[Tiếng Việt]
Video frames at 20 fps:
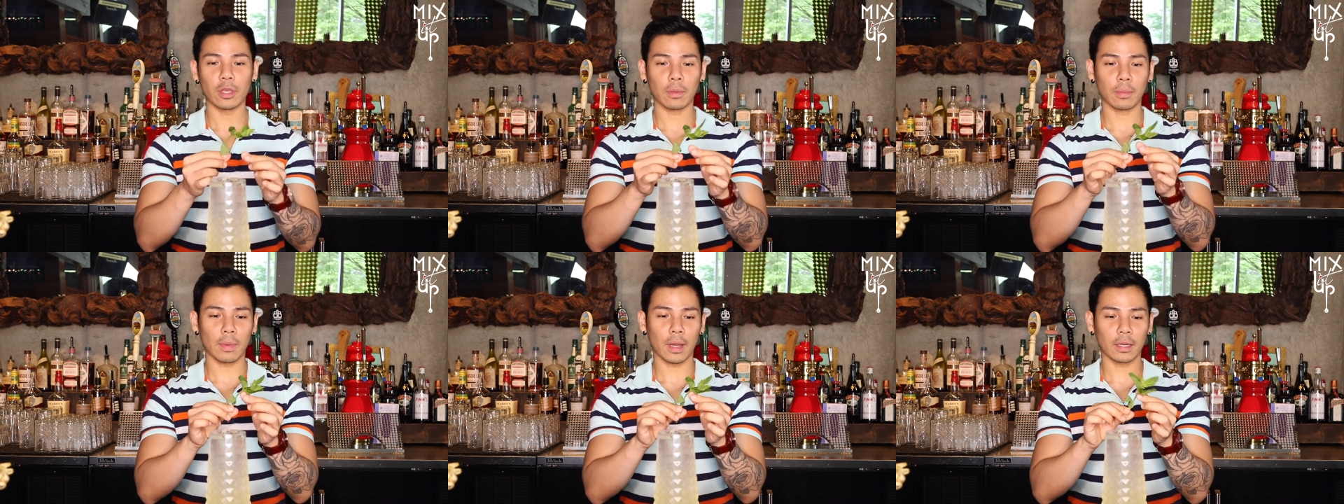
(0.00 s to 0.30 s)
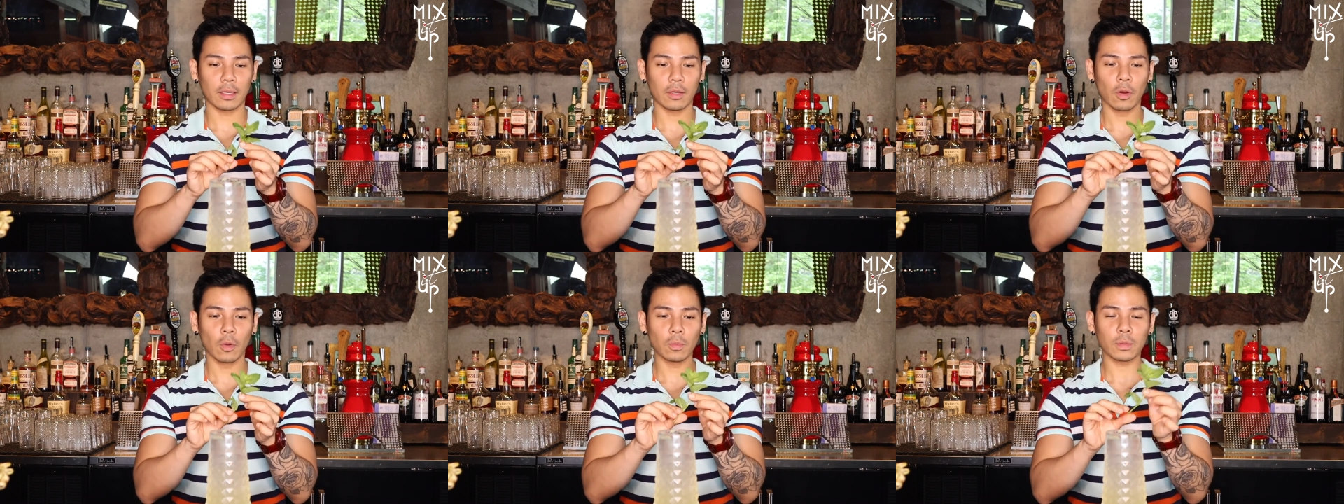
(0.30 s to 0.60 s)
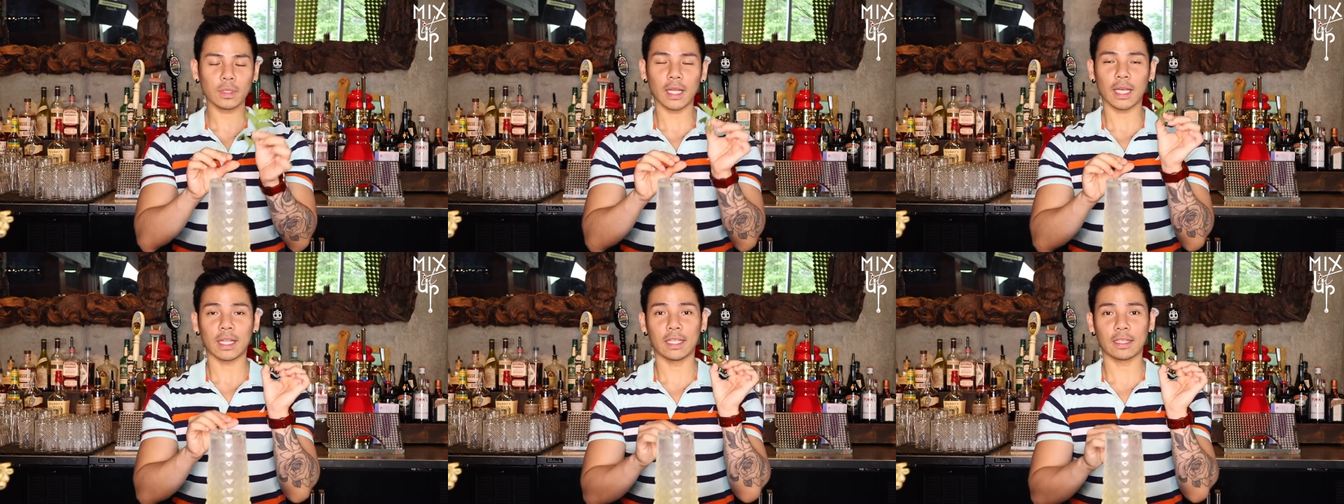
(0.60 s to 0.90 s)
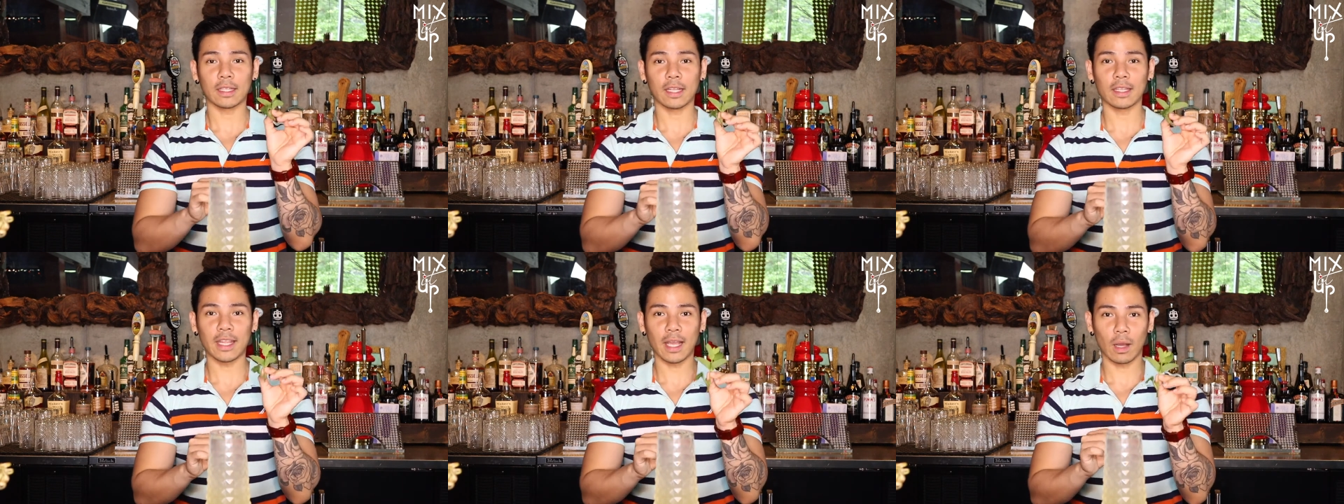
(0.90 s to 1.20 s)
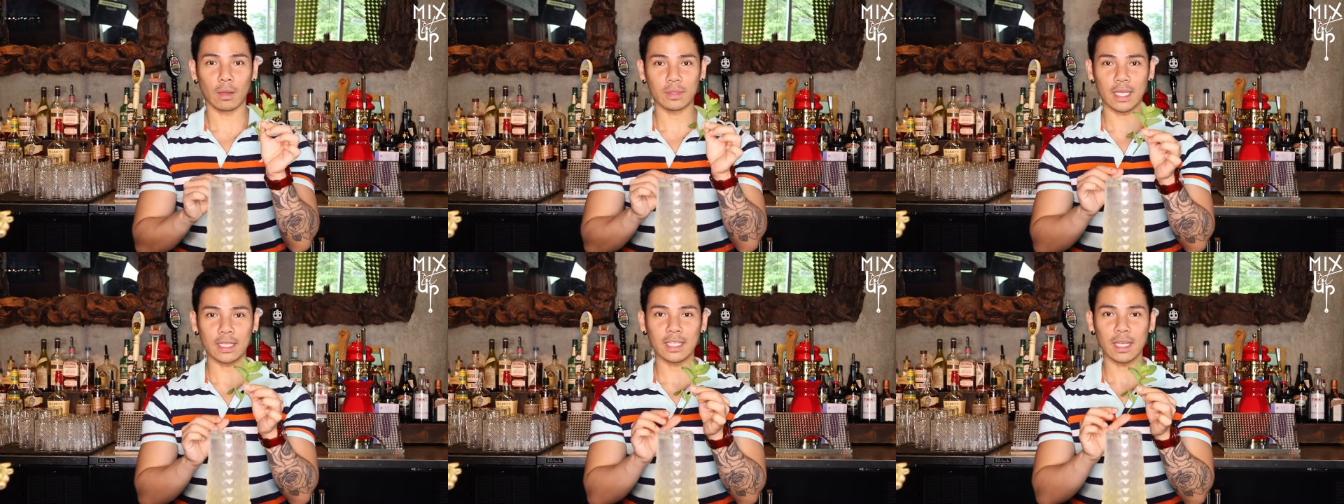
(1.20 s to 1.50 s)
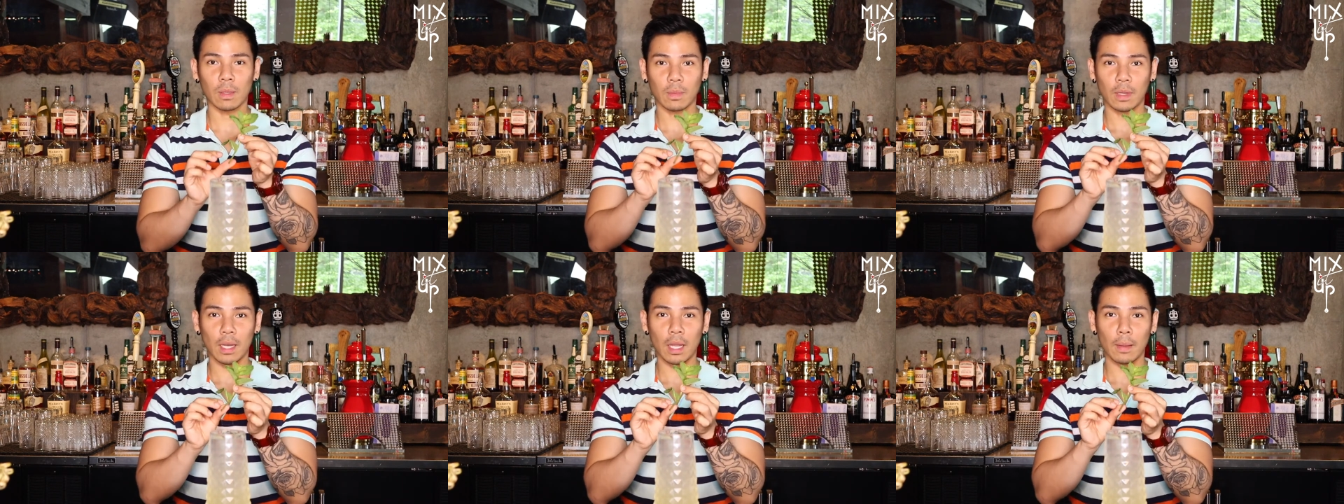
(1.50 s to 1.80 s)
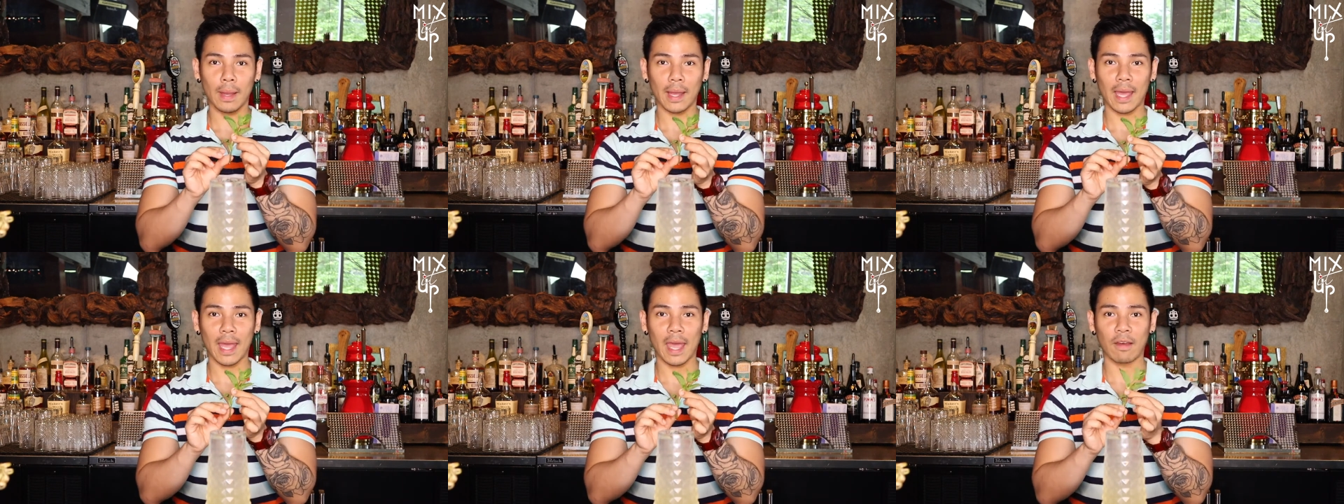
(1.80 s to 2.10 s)
nhưng mà đúng ra thì tinh dầu sẽ trong cái lá
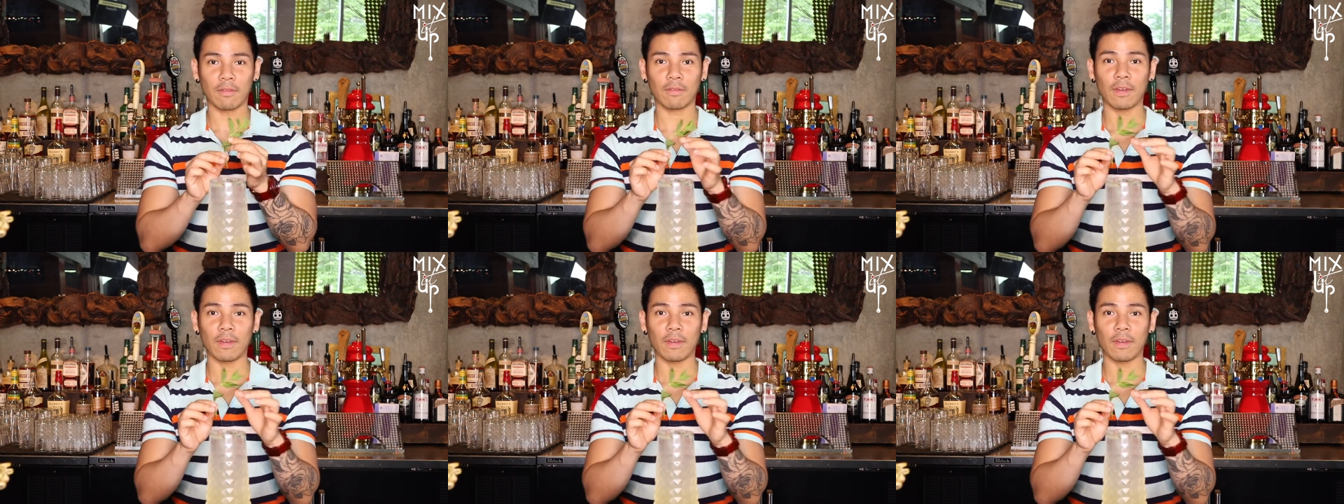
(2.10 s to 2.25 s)
bạc hà.